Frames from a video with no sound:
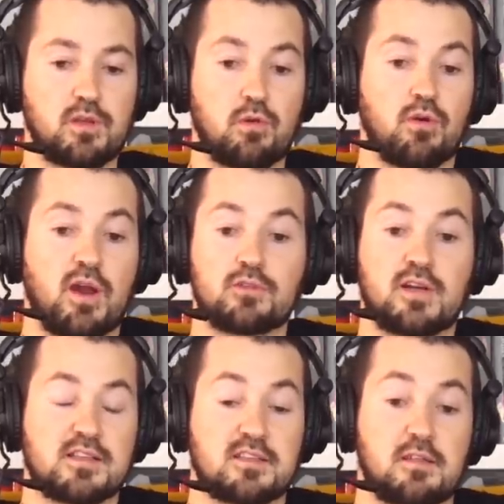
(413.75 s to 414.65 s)
Y luego la
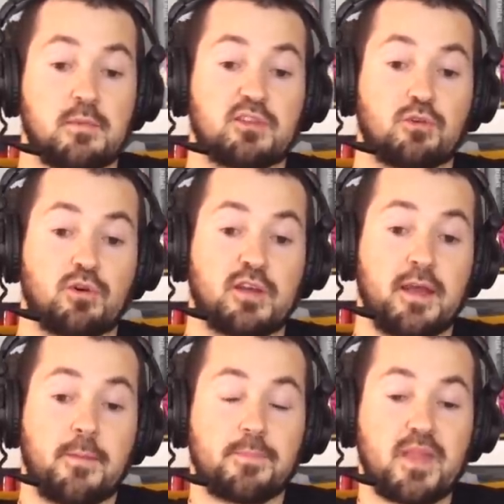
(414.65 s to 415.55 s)
otra, la
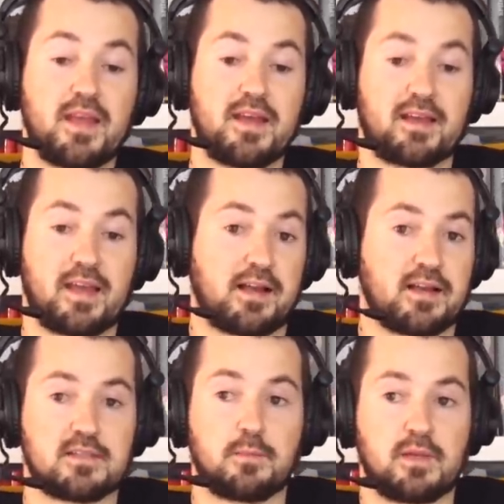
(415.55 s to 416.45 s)
sedimentología, que es
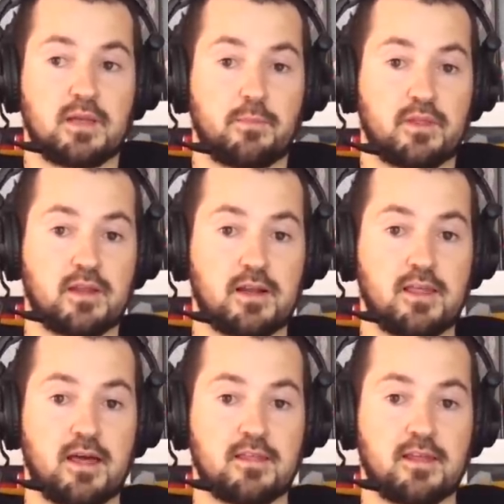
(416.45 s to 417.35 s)
casi mi
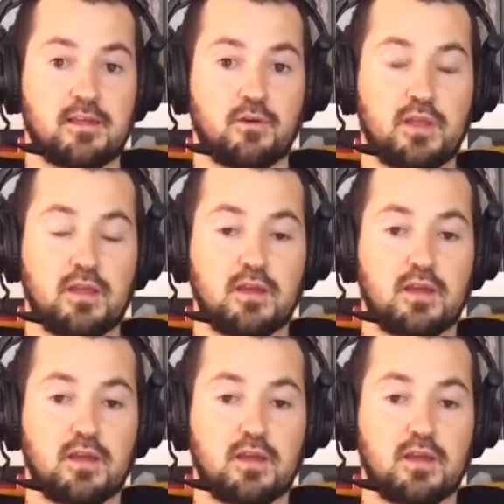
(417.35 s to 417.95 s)
especialidad a día de hoy,